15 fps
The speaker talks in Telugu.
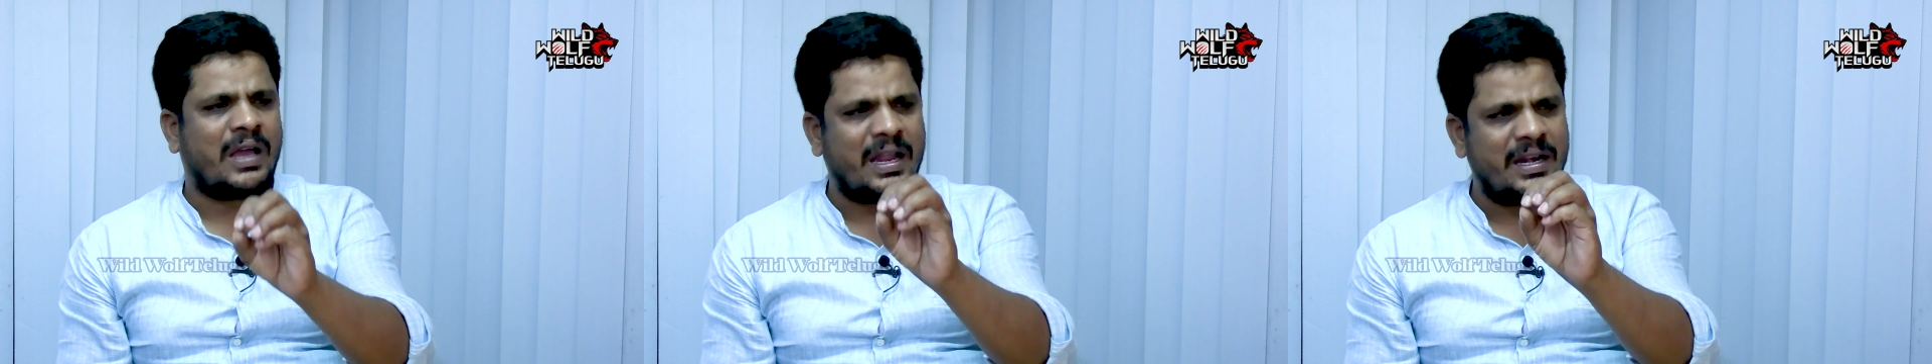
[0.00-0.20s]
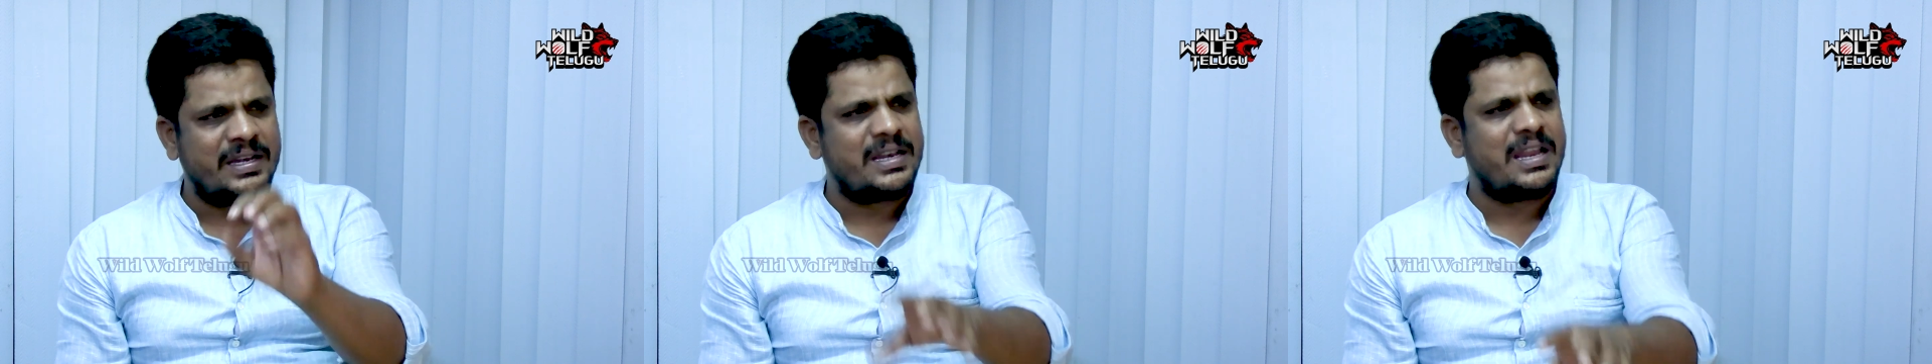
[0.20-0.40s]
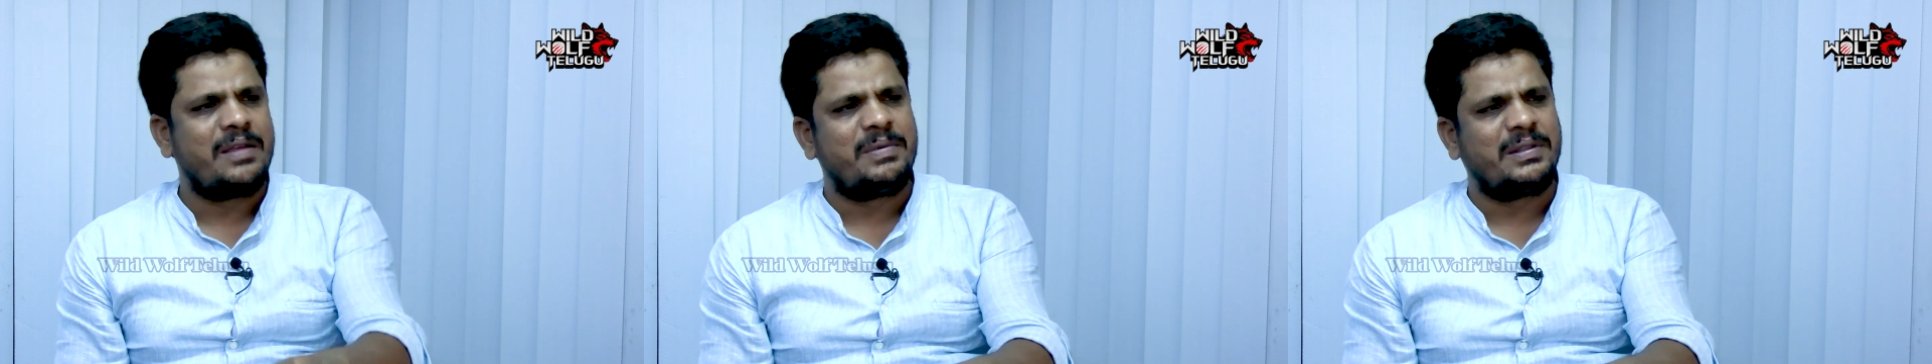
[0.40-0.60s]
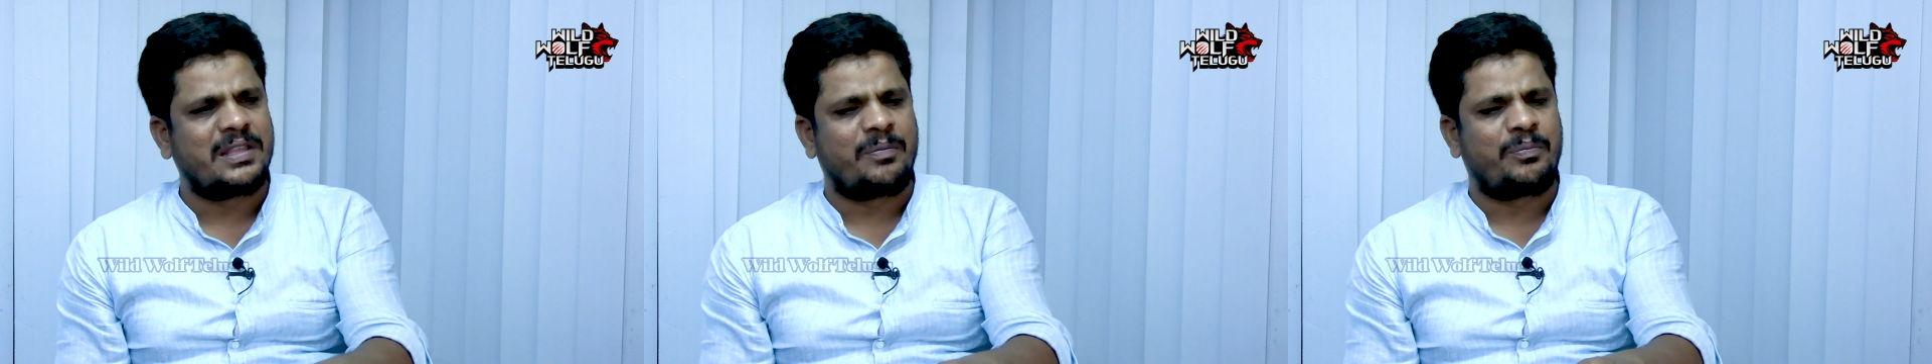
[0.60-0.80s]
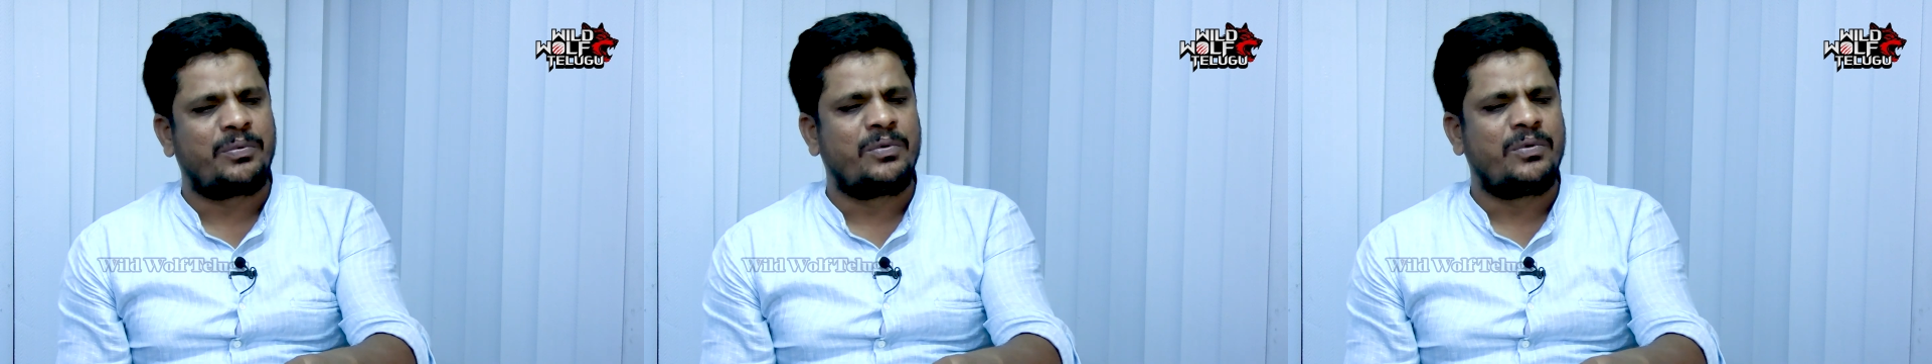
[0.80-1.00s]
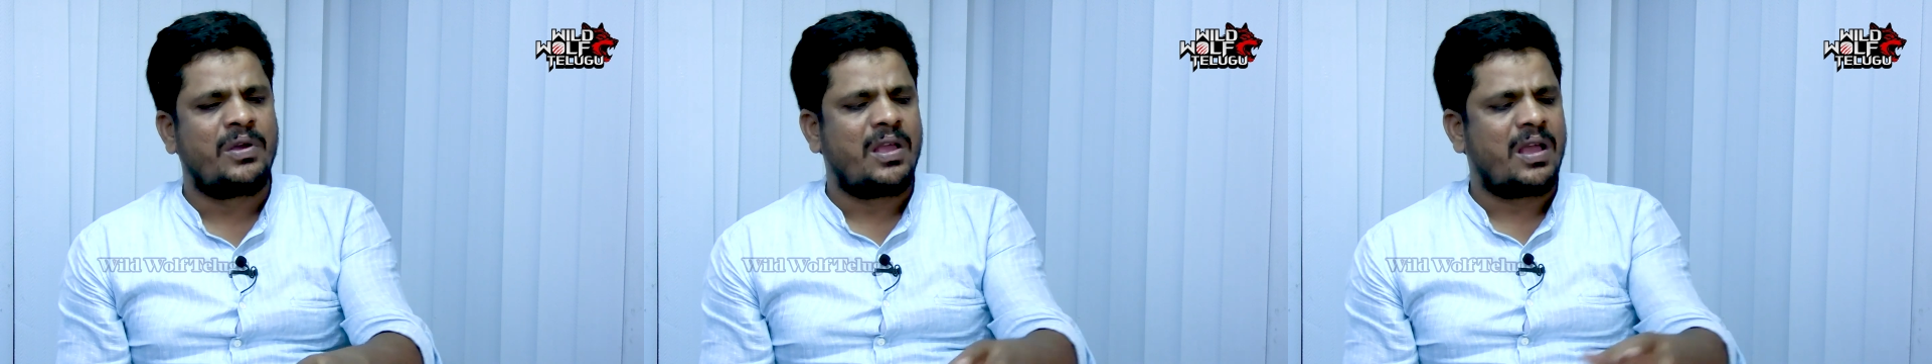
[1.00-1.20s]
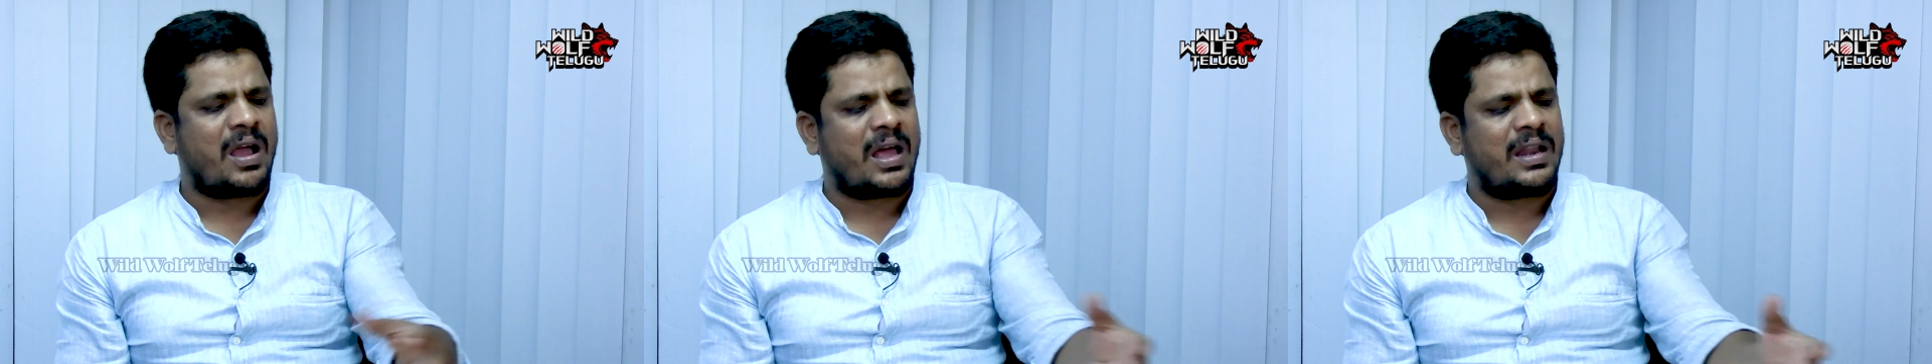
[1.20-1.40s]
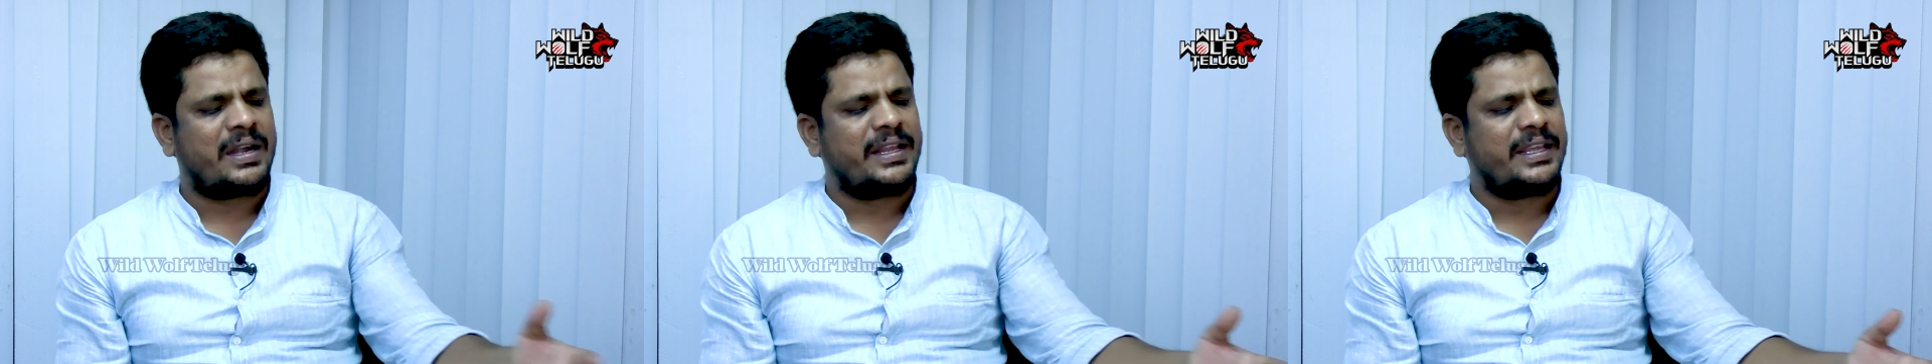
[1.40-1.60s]
ఆ నిర్ణయమే తప్పు
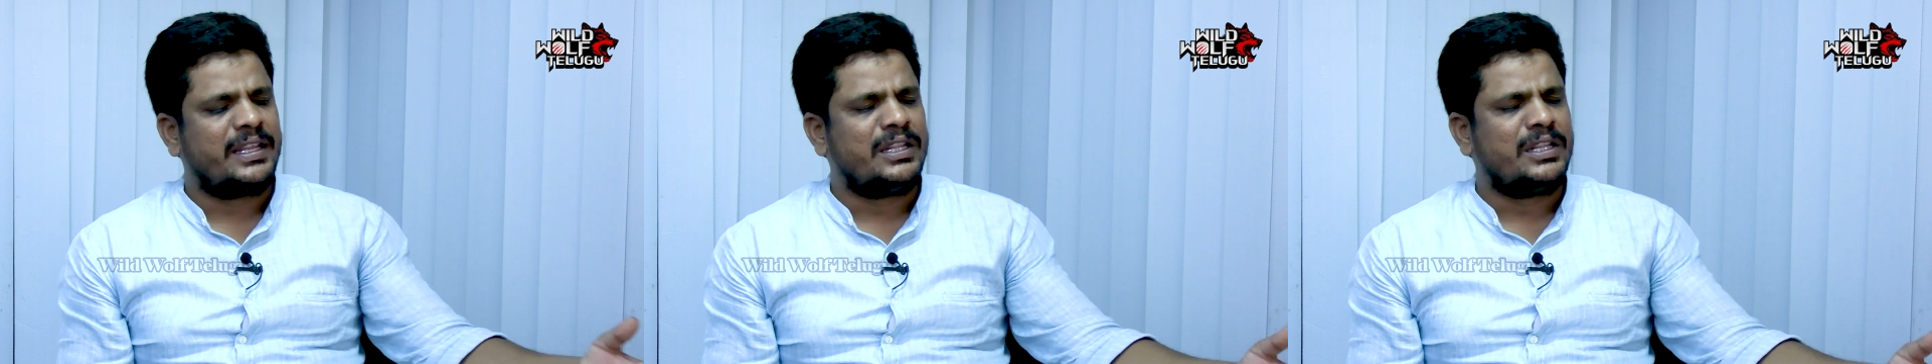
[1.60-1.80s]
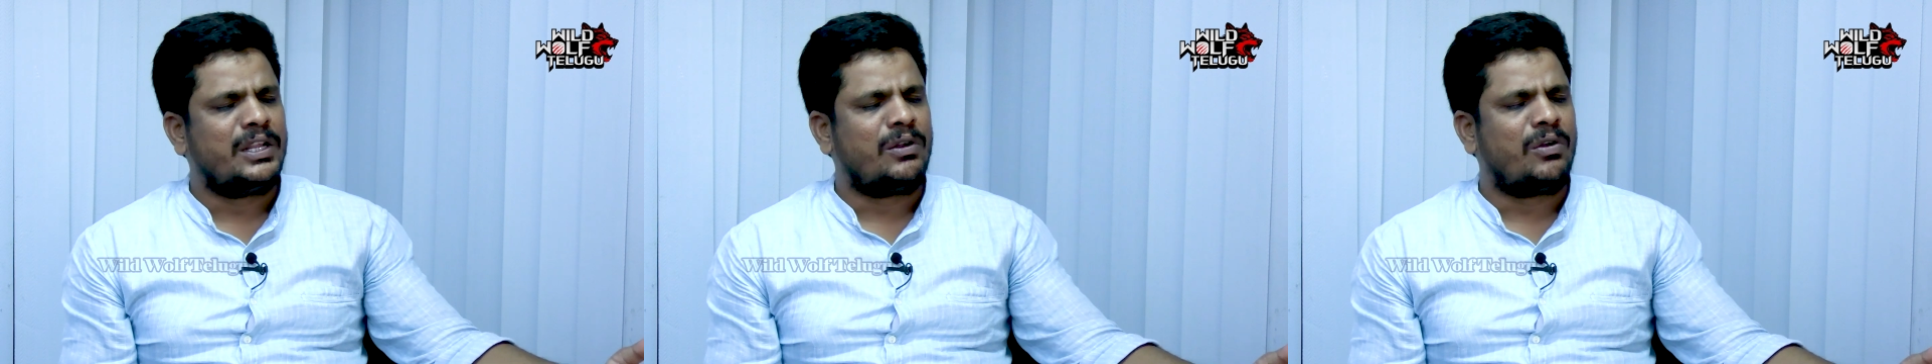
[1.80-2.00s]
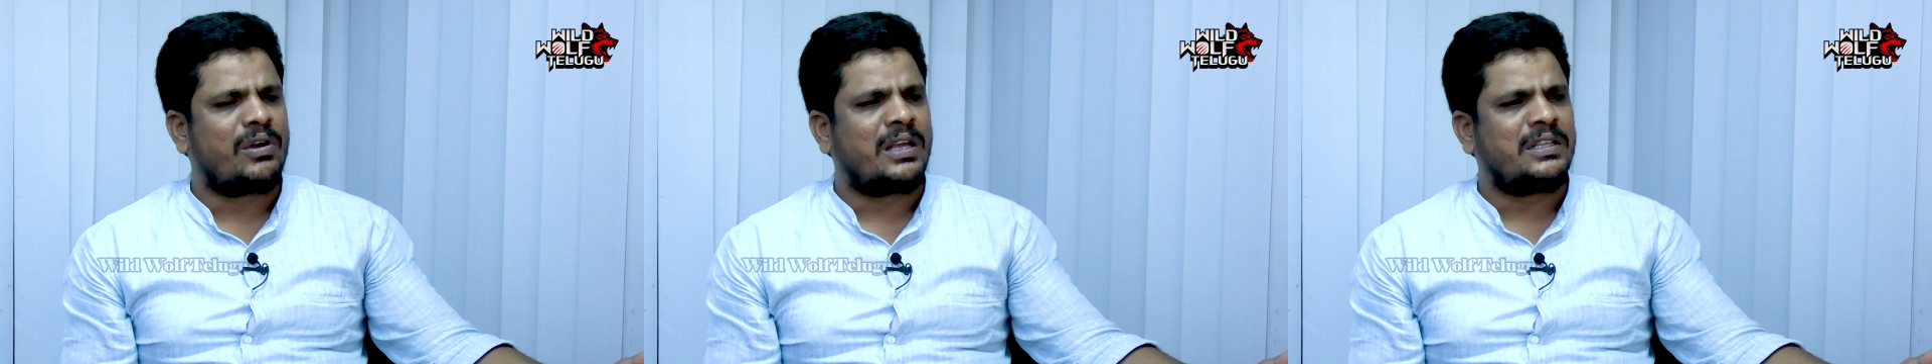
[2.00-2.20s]
ఆల్రెడీ హిందీలో